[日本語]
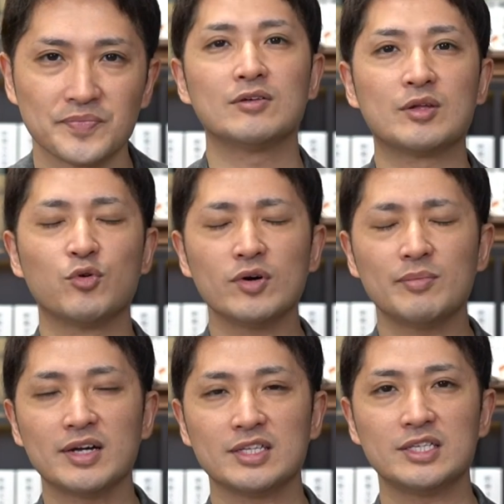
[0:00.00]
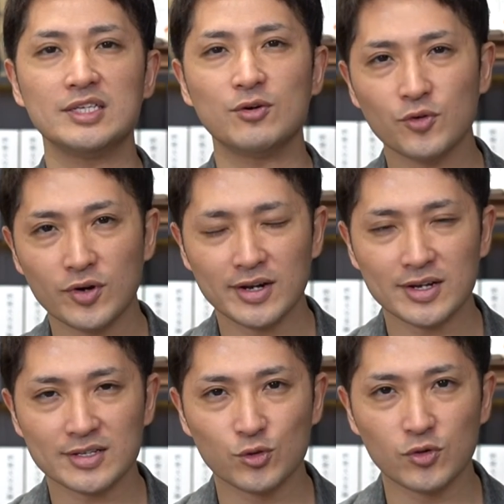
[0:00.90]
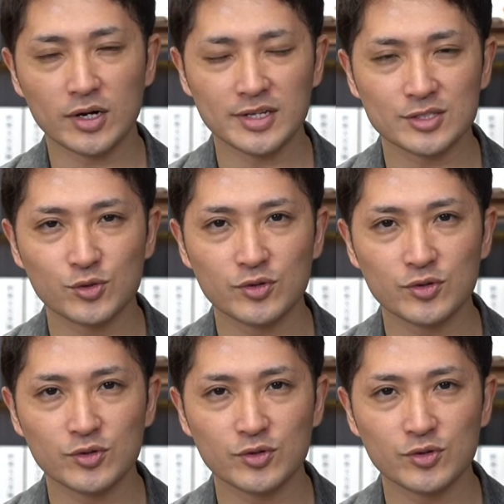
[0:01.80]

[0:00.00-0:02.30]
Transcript: なので僕はまあ日頃から動画でそ